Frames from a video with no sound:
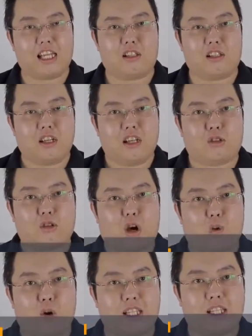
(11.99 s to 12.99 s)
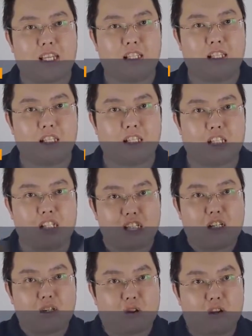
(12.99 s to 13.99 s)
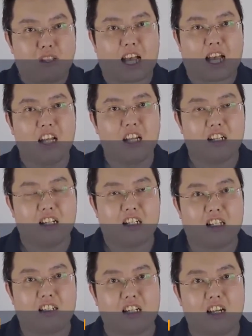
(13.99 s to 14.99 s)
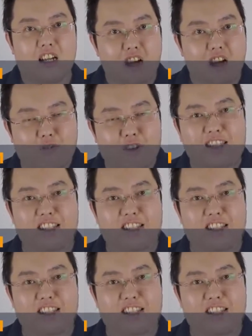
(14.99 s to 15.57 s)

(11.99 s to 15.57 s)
做汇钱去七个国家，而且是合法的；